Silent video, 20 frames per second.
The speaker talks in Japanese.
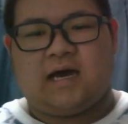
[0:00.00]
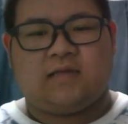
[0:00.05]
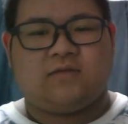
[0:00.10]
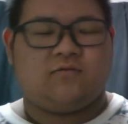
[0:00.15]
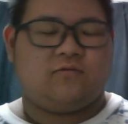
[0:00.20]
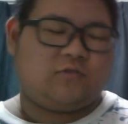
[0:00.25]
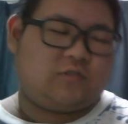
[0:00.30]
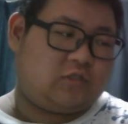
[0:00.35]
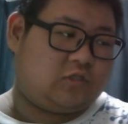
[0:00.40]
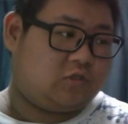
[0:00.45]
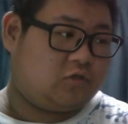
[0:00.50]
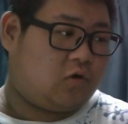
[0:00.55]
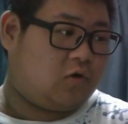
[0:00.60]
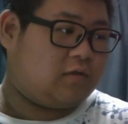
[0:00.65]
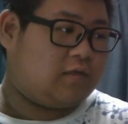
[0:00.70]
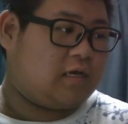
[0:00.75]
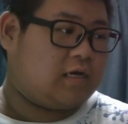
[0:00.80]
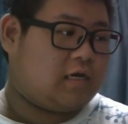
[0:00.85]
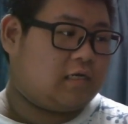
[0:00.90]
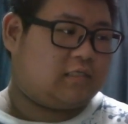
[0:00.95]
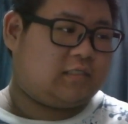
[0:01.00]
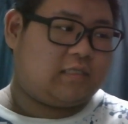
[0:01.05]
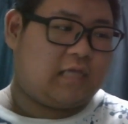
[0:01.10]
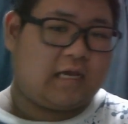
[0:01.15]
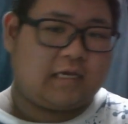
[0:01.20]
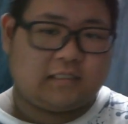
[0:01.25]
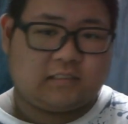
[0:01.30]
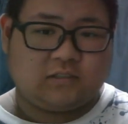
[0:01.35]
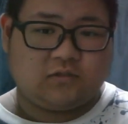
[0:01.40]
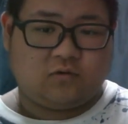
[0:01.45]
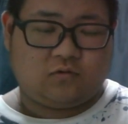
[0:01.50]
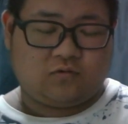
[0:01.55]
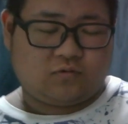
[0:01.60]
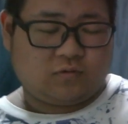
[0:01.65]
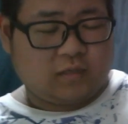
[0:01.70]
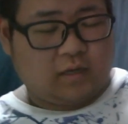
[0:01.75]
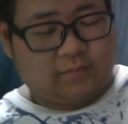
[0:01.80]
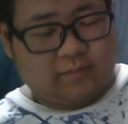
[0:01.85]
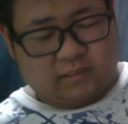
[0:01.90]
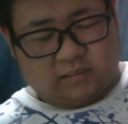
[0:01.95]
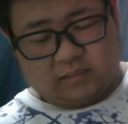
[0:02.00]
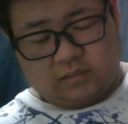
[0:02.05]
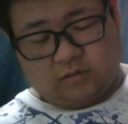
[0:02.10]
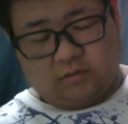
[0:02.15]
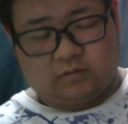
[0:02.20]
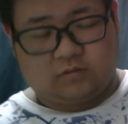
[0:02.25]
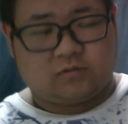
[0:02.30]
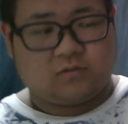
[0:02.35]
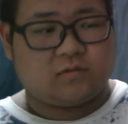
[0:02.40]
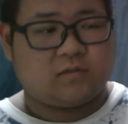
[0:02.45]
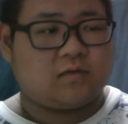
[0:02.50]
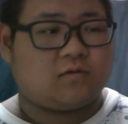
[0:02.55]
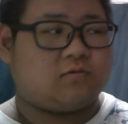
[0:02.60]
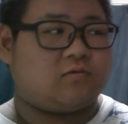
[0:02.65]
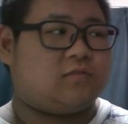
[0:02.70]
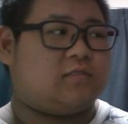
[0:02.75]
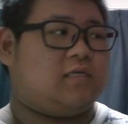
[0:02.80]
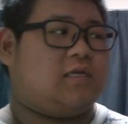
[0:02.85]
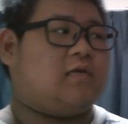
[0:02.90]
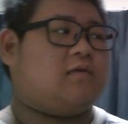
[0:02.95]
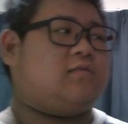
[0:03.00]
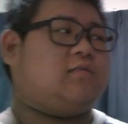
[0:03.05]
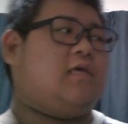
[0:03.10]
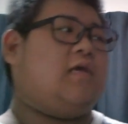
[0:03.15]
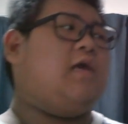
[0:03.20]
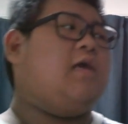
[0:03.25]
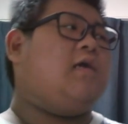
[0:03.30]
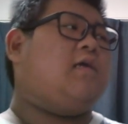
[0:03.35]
あの、すごいなんか期待値を膨らましちゃうけど、そんなことじゃなくて。って